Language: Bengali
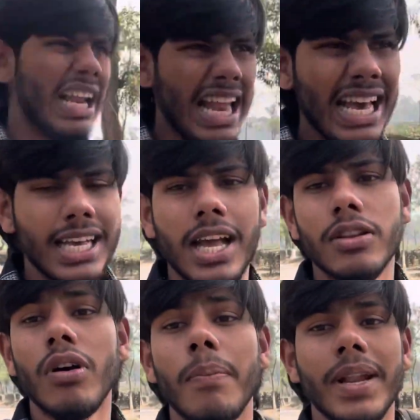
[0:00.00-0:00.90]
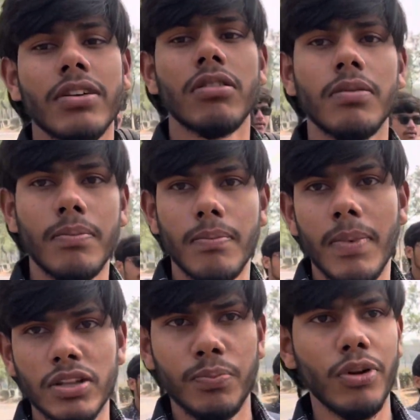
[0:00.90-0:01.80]
লেক তো আমরা এখন
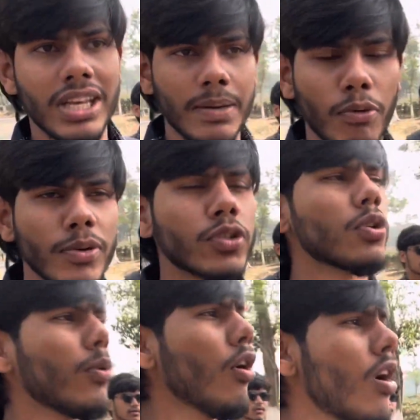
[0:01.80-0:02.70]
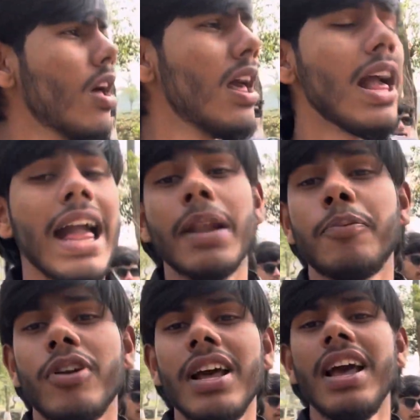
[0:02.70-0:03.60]
মাধবপুর লেকে প্রবেশ করব
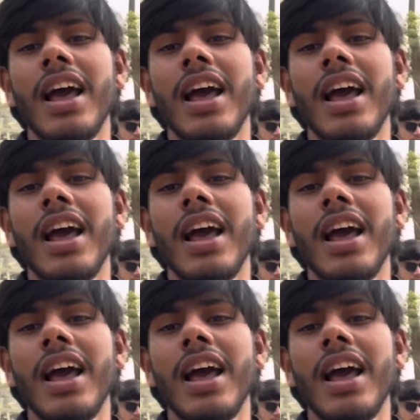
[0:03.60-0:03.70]
এরপরে